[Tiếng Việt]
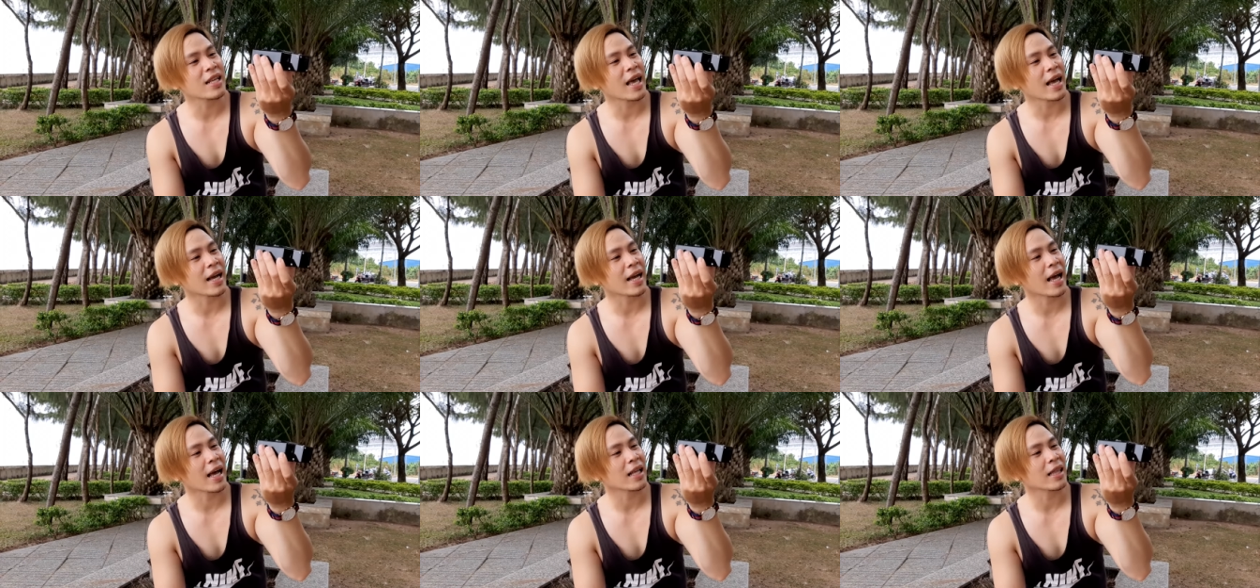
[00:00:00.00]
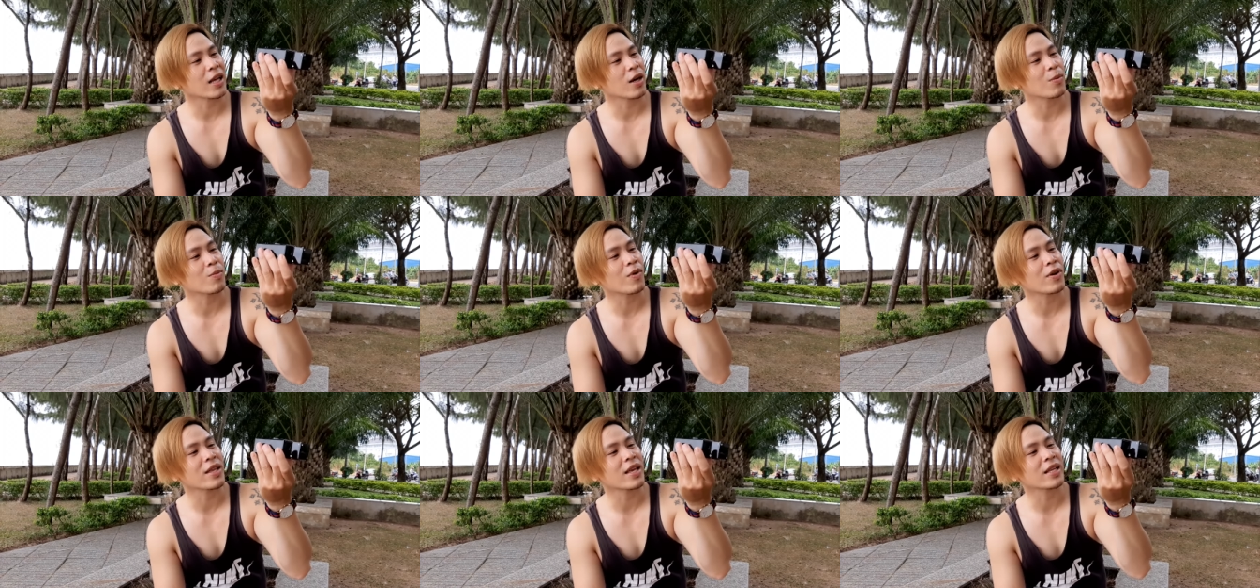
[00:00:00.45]
chai khác thì
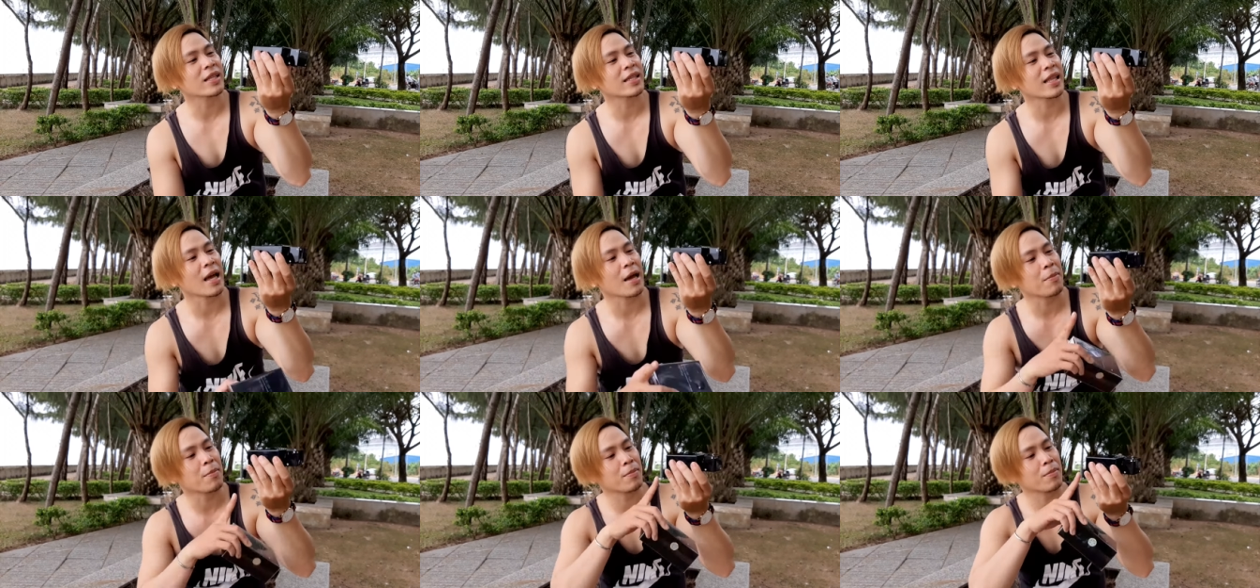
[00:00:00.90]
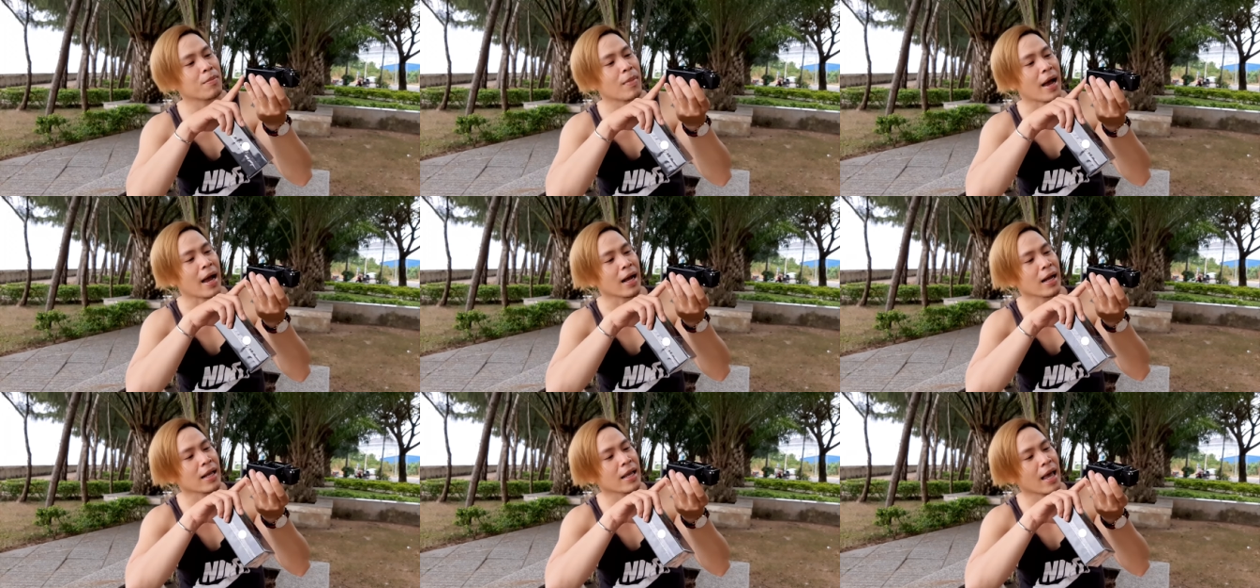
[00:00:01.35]
cũng có những tem
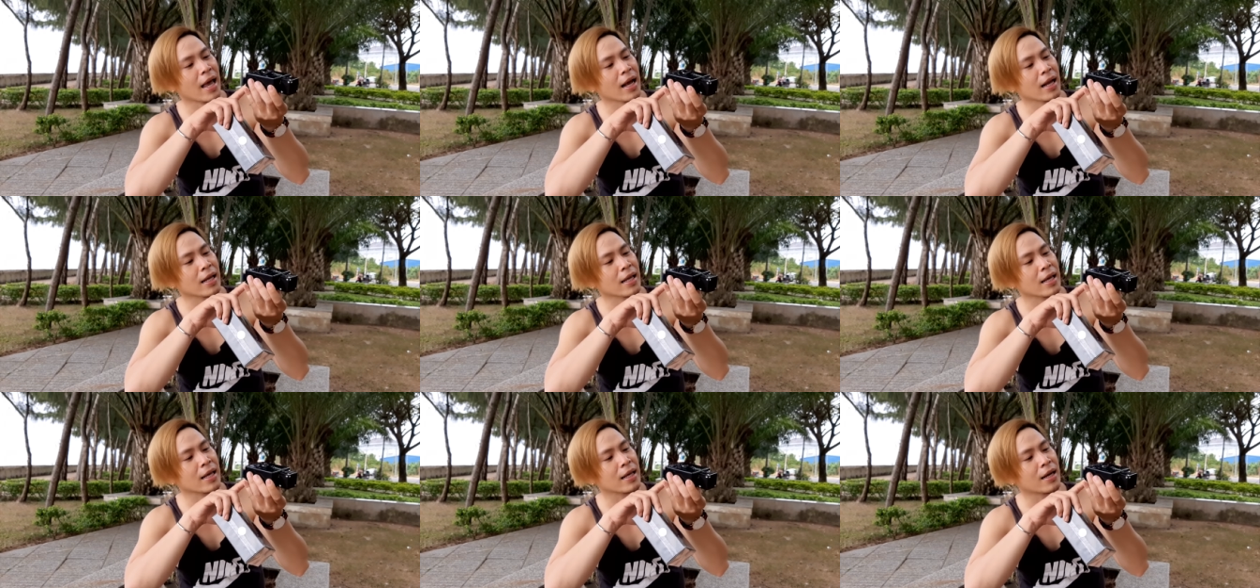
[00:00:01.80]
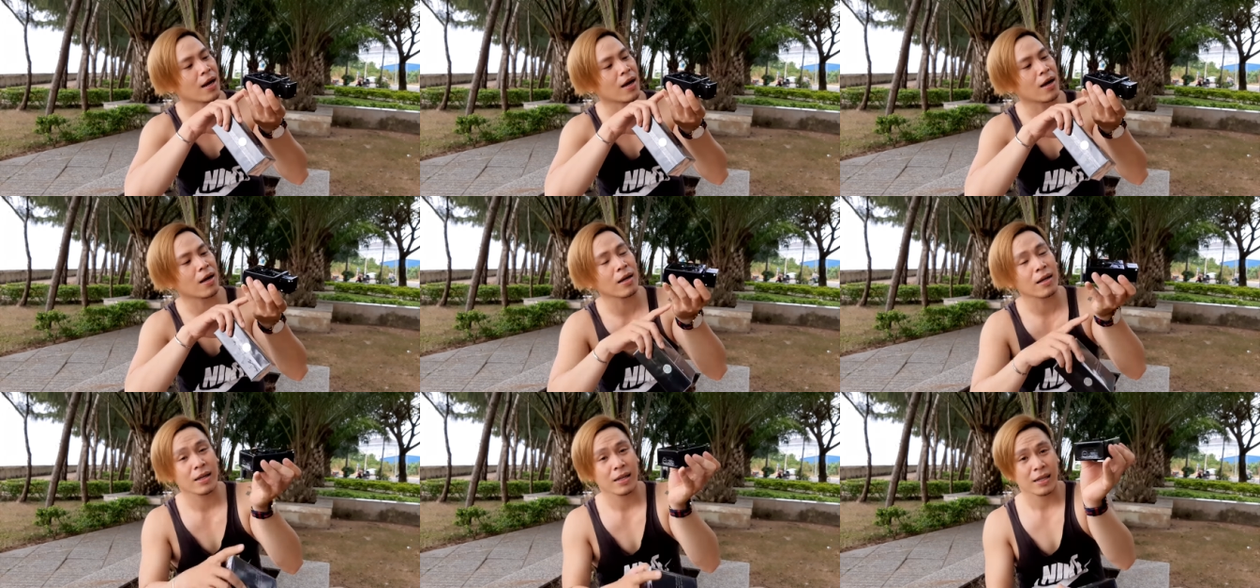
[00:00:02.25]
mảng nhát gì
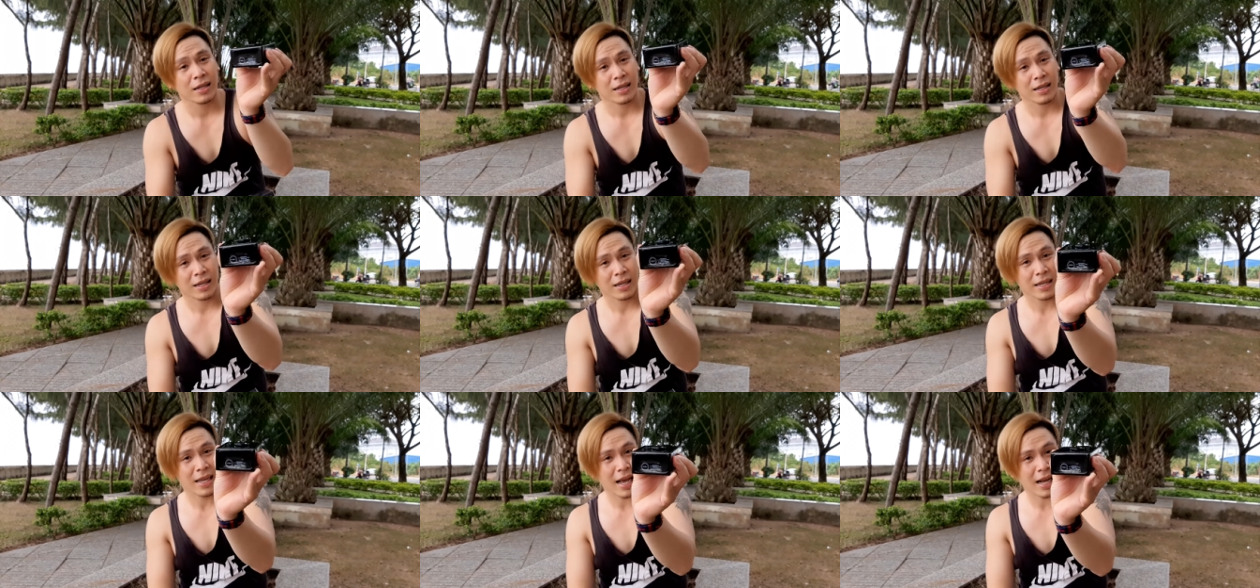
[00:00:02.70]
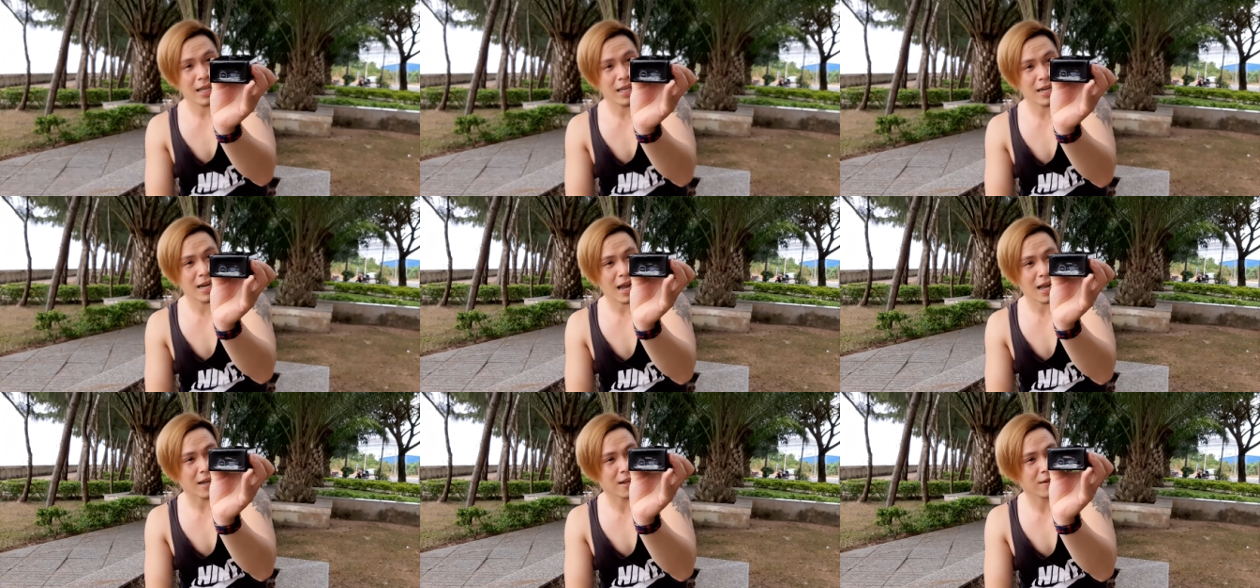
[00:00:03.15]
đó dán
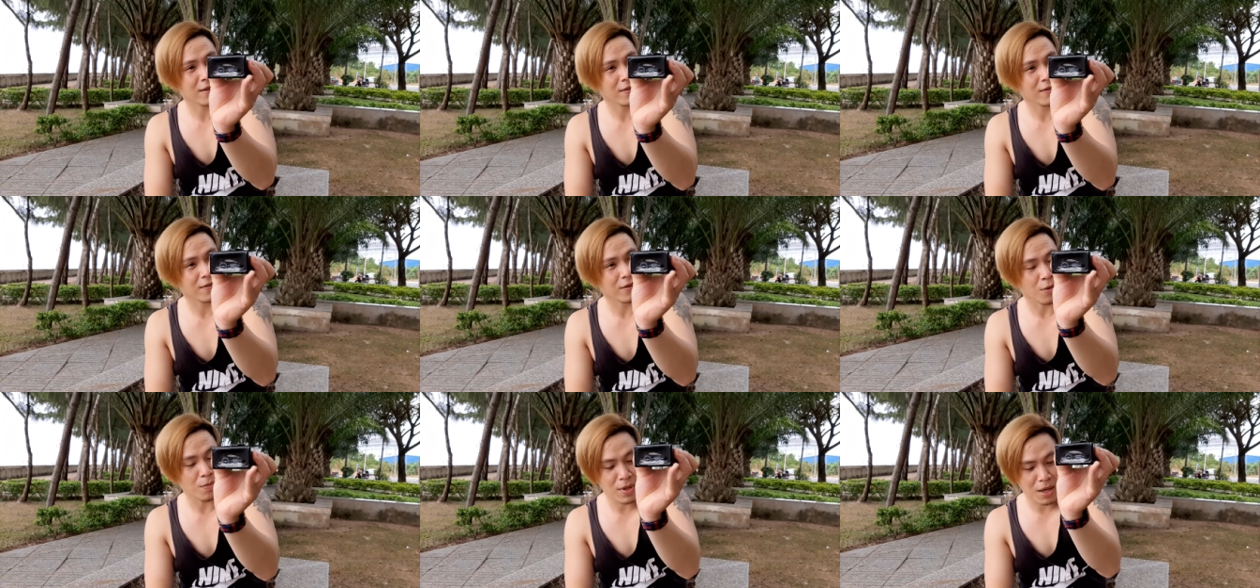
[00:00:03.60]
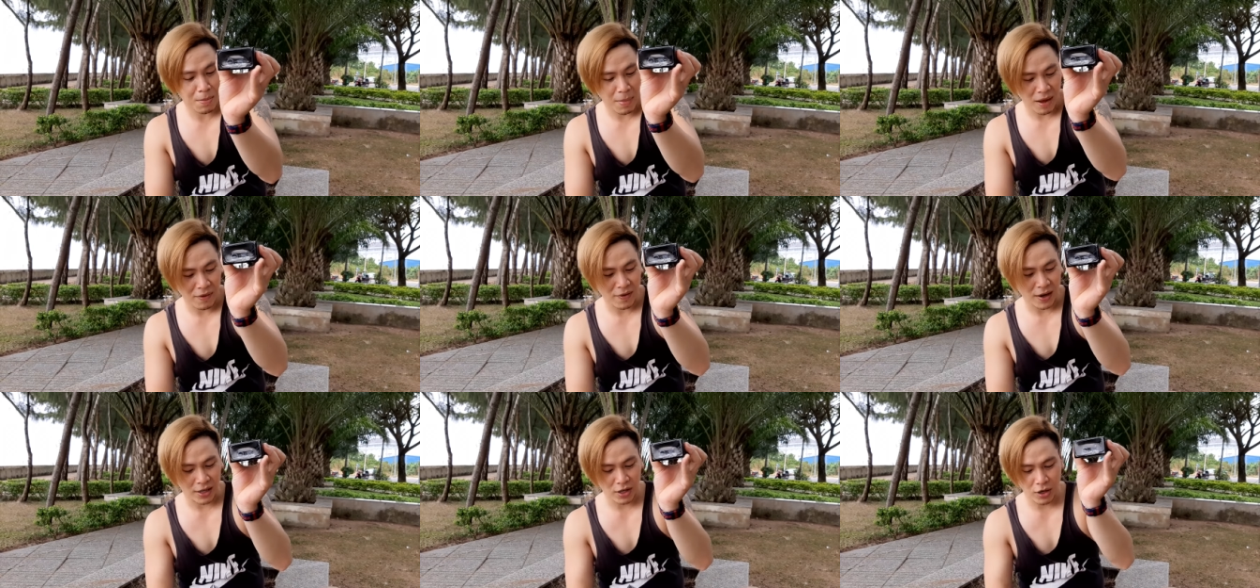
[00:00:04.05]
dưới này cũng như
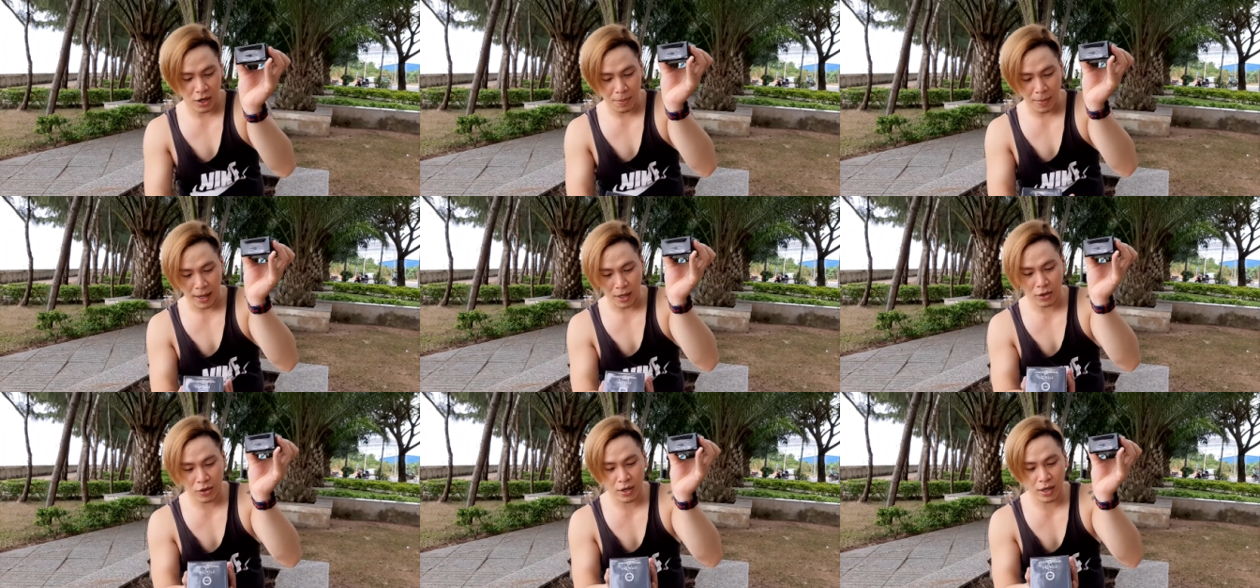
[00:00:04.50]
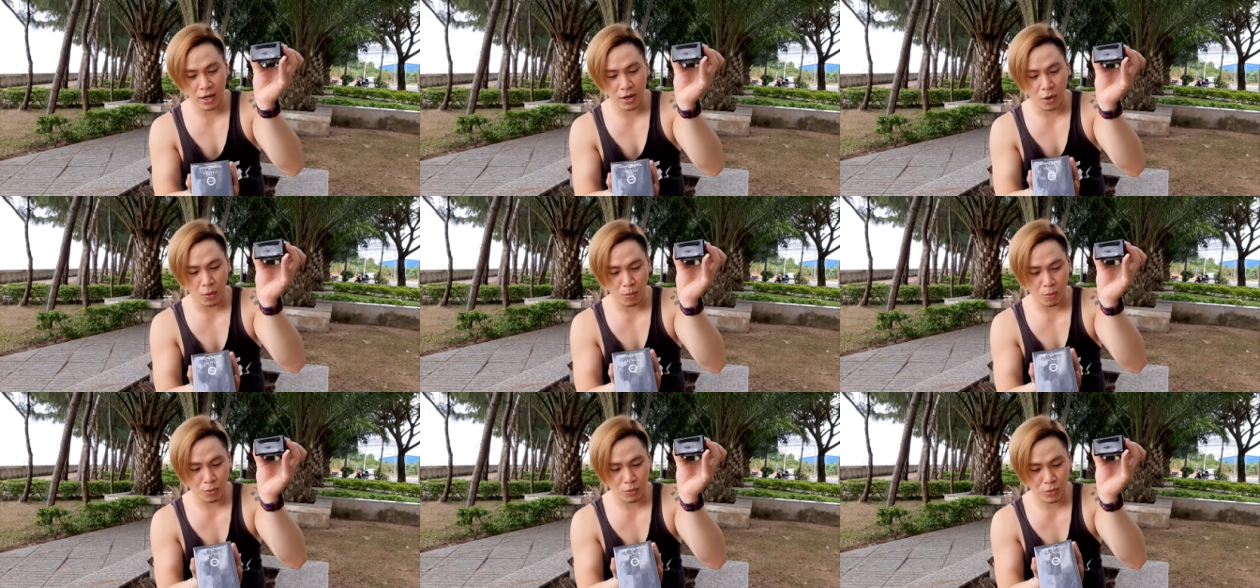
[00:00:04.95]
mã vạch cho các bạn chi
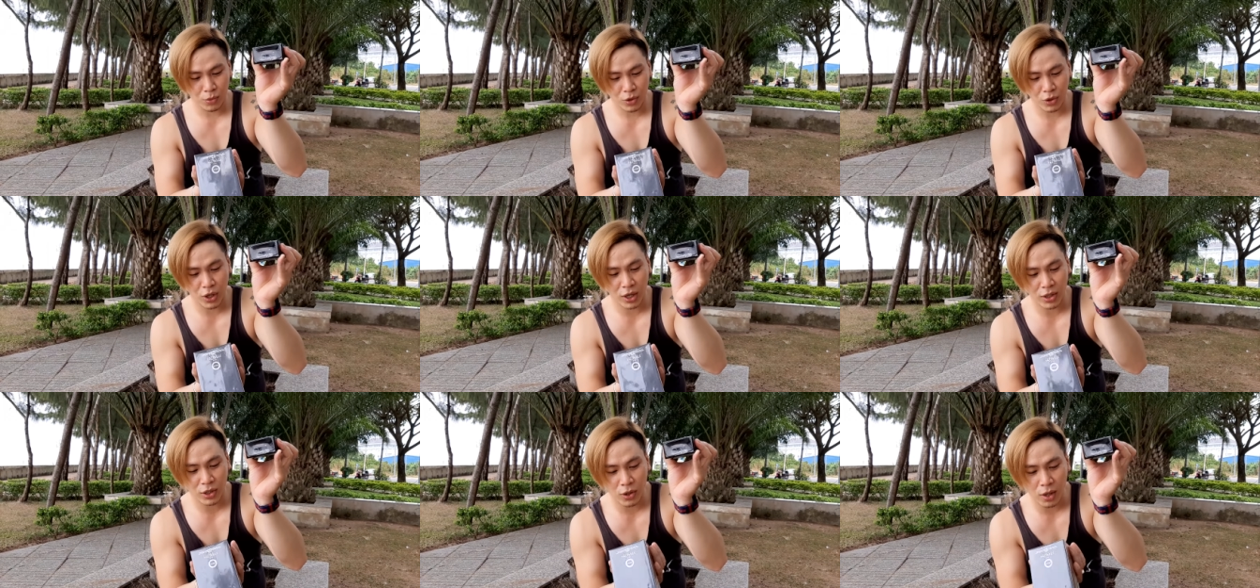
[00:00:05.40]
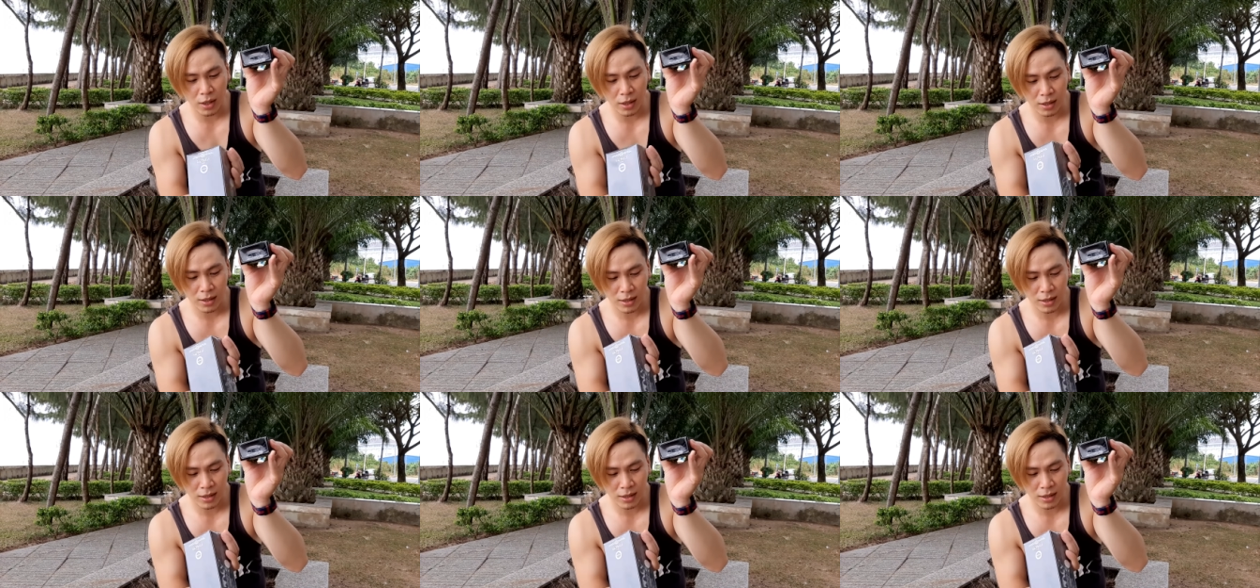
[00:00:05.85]
lùng chi xuất